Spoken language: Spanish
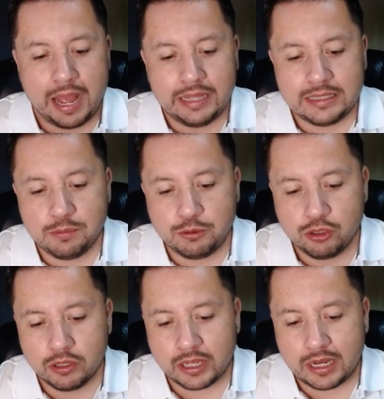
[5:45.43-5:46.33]
a
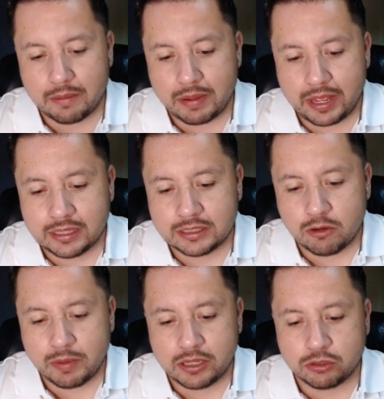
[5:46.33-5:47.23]
excepción que la
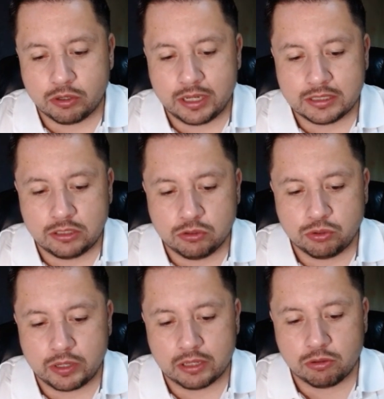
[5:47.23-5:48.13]
maestra o maestro haya sido
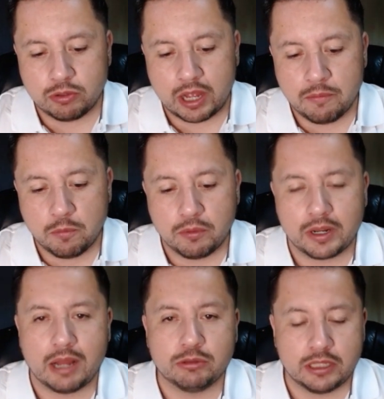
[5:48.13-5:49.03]
sujeto a un cambio
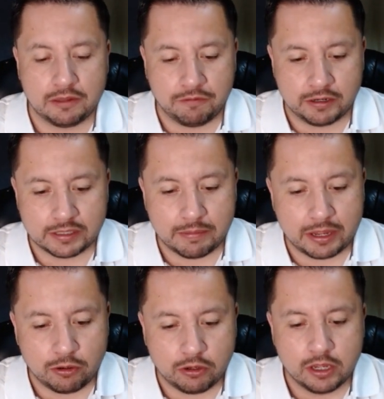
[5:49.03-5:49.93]
por causa de fuerza
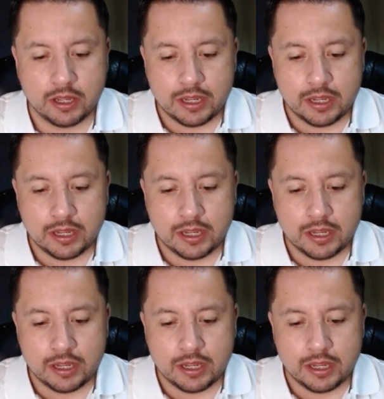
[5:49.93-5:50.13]
mayor,